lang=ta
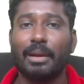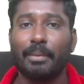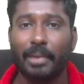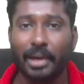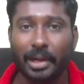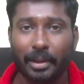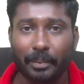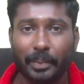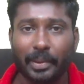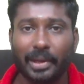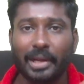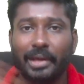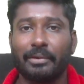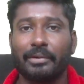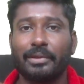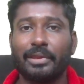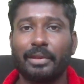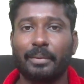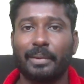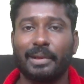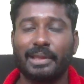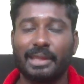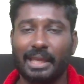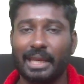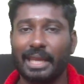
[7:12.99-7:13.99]
மறுபடியும் வந்து
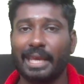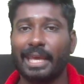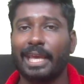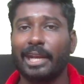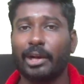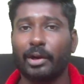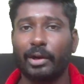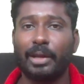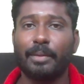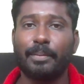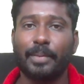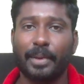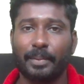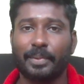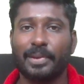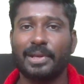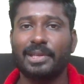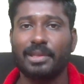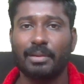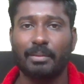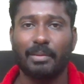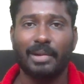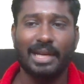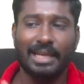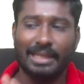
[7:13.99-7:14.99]
பார்த்தீங்கன்னா ஏற்கனவே
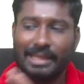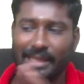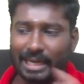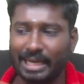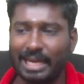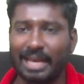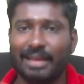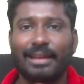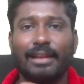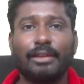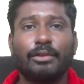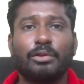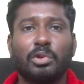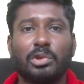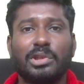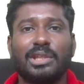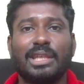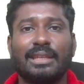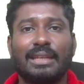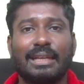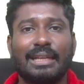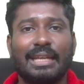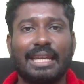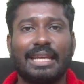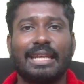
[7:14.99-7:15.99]
ப்ரிப்பரேஷன் பண்ணியிருந்தீங்கன்னா அதெல்லாம் தூசி
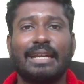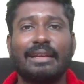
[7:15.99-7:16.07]
தட்டி